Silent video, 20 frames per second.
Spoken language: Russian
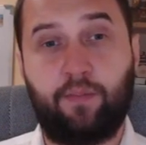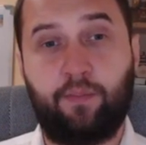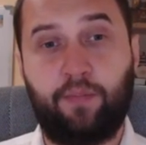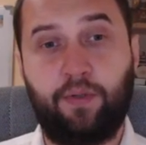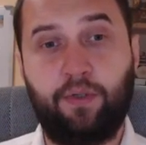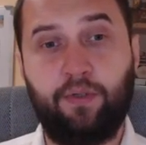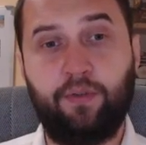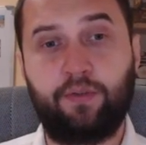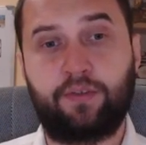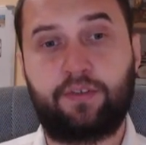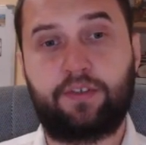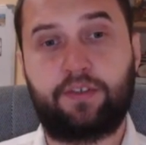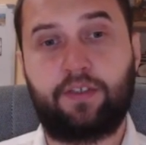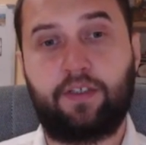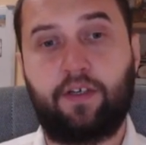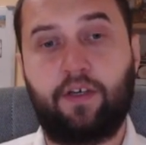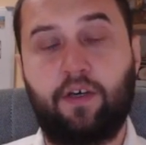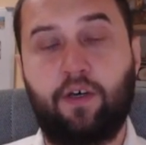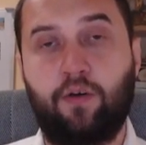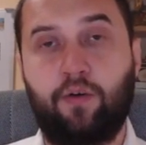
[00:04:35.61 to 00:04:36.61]

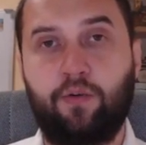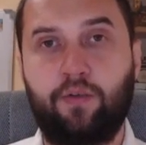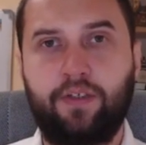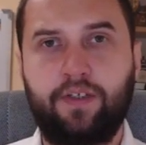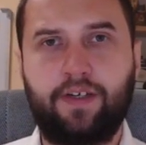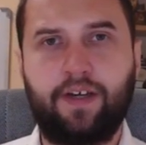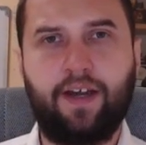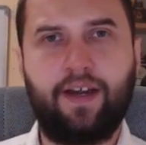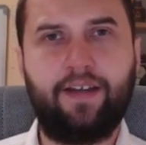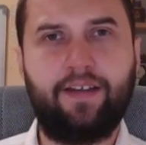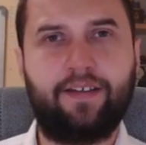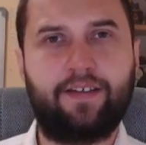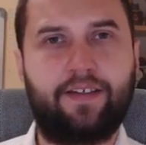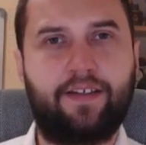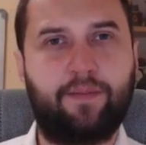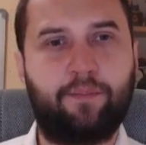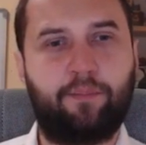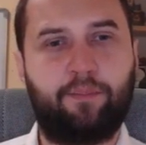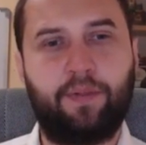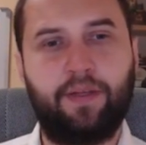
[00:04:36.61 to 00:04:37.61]
Плюсы. Уникальный
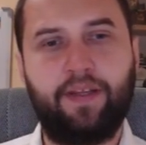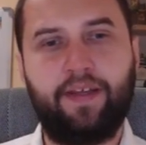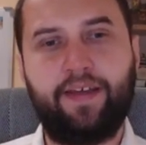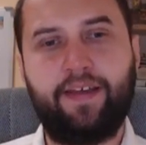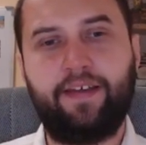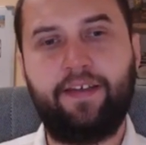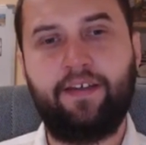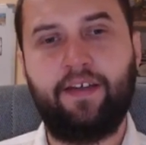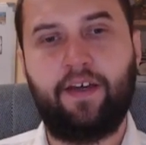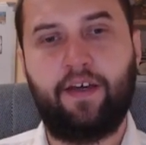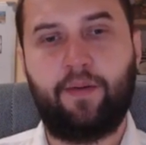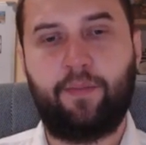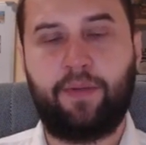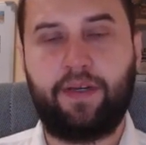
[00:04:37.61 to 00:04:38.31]
геймплей,